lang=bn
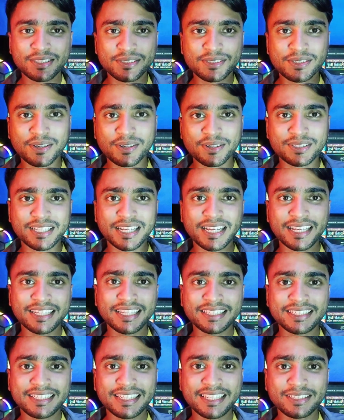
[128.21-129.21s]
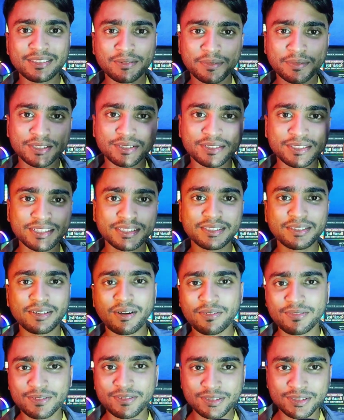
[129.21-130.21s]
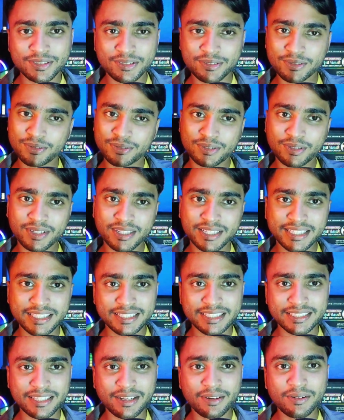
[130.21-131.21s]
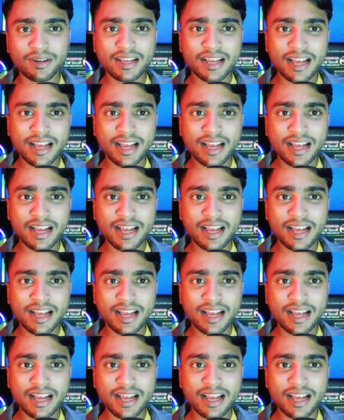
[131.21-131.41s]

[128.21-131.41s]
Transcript: সো সেই ক্ষেত্রে তোমরা যদি অফকোর্স রুট করে নিতে চাও